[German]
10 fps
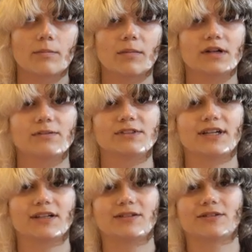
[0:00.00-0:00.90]
Meine
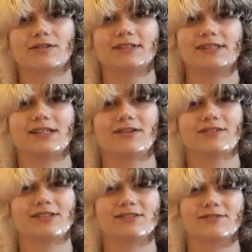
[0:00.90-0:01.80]
Mutter konnte sich auch
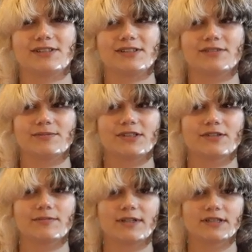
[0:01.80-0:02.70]
nicht so wirklich um mich
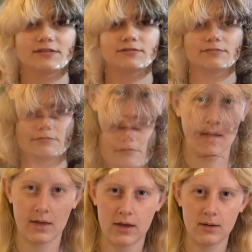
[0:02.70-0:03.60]
kümmern.
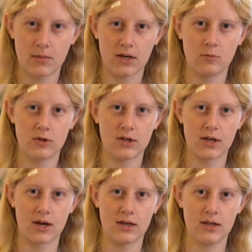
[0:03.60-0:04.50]
Ich kenne meine Mutter
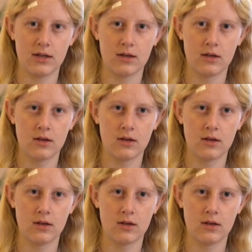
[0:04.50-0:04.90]
gar nicht.